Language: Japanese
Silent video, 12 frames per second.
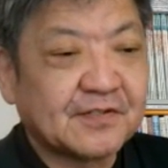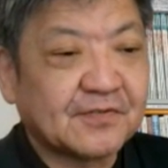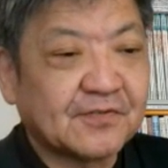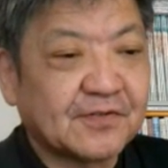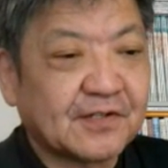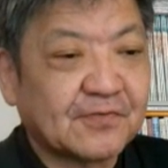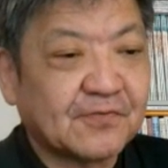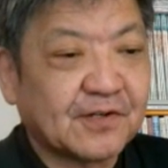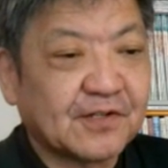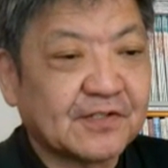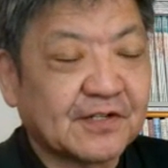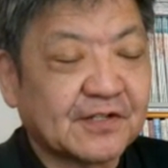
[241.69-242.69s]
で、それが統
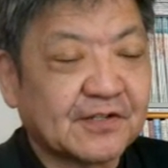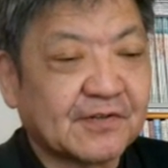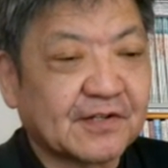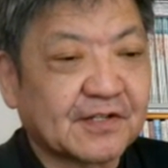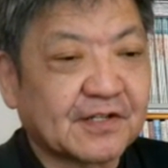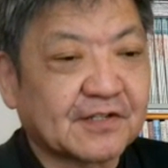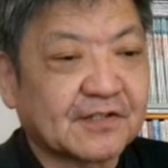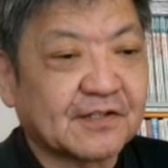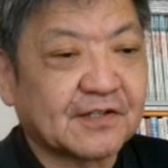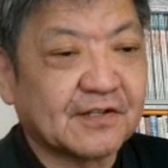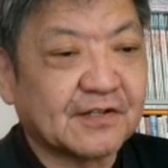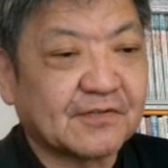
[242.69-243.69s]
計されてるわけであっ
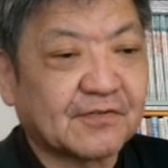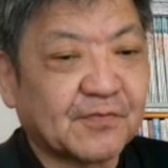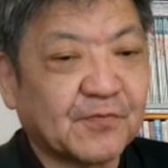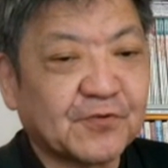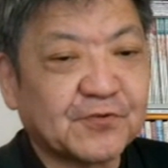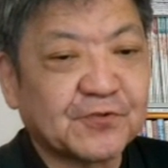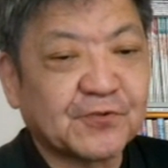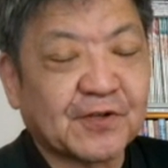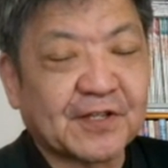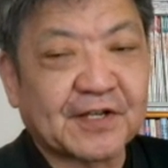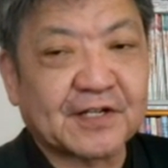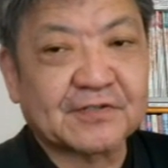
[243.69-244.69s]
て、これ没収書
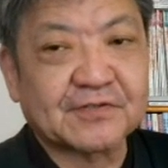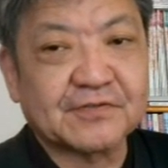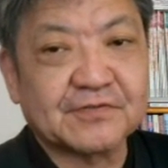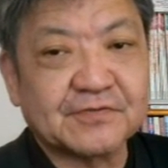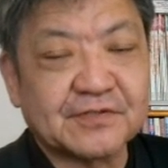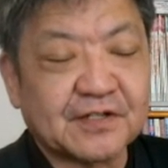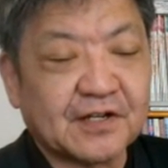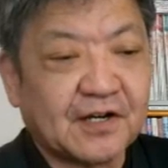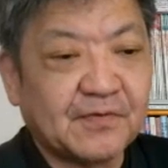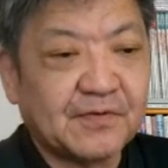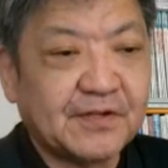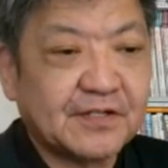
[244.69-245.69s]
やないかというふうに
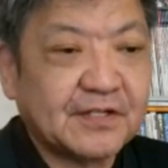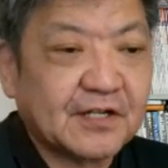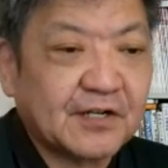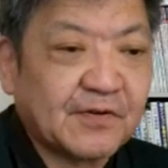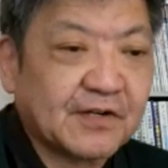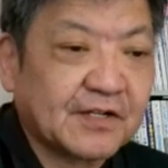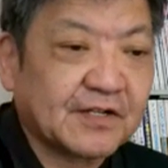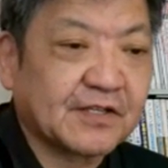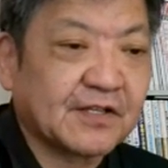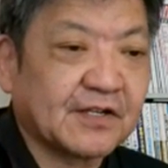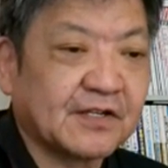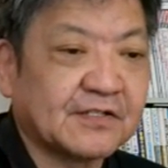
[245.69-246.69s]
アメリカ側から
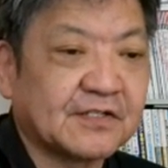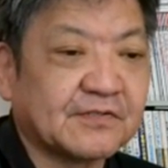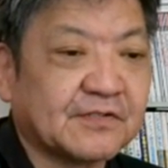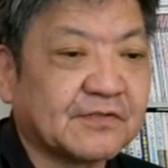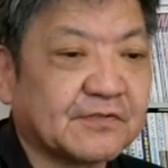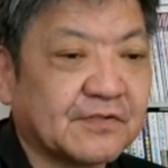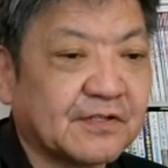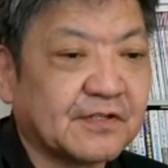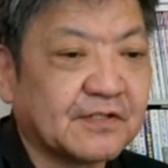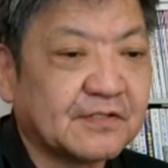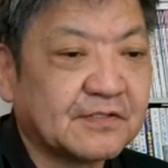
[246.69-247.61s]
提案してるんでしょうね。